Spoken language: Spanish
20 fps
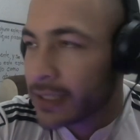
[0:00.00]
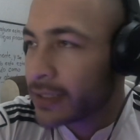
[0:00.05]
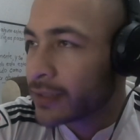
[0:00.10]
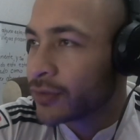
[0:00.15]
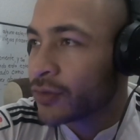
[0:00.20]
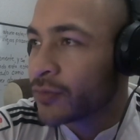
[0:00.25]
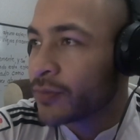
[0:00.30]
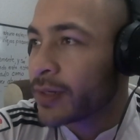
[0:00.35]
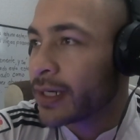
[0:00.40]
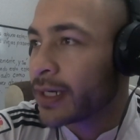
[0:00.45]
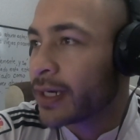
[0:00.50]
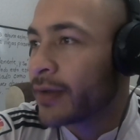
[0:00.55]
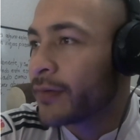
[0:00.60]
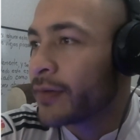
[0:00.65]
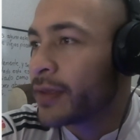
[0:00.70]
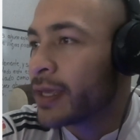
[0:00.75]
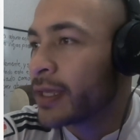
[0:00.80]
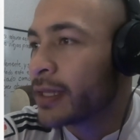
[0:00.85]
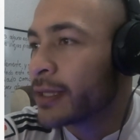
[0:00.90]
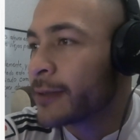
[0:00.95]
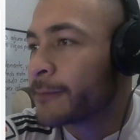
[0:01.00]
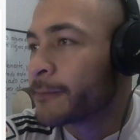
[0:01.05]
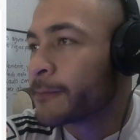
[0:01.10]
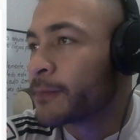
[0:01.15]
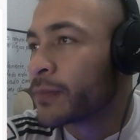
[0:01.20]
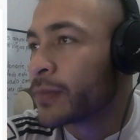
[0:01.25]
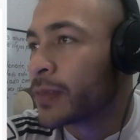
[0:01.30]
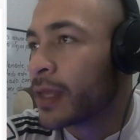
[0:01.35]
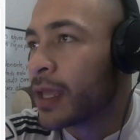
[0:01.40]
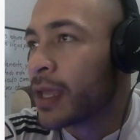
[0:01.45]
tomarla bien,
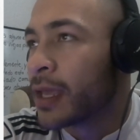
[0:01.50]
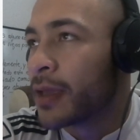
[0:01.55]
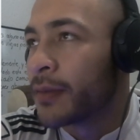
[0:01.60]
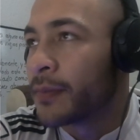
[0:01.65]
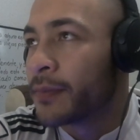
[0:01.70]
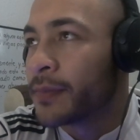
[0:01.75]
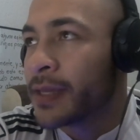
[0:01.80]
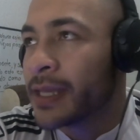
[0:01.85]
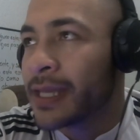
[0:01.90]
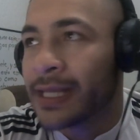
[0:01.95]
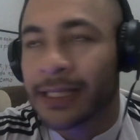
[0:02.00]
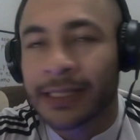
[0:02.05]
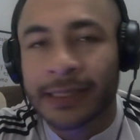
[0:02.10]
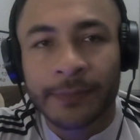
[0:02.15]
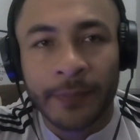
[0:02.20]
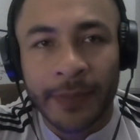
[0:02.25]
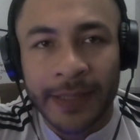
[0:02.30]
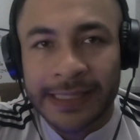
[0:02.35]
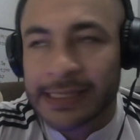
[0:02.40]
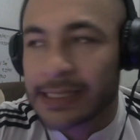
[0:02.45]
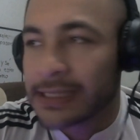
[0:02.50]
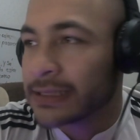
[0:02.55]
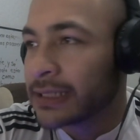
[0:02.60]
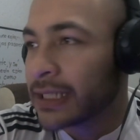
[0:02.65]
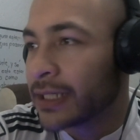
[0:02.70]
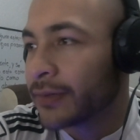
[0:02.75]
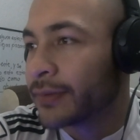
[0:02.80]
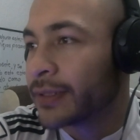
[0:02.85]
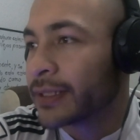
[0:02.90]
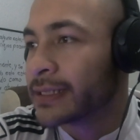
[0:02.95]
bien
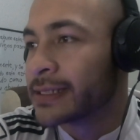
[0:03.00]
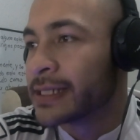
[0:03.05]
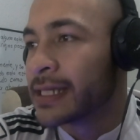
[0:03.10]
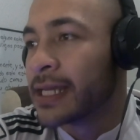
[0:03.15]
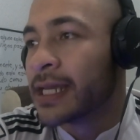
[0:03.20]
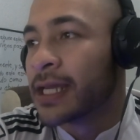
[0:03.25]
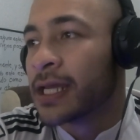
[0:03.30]
presentables.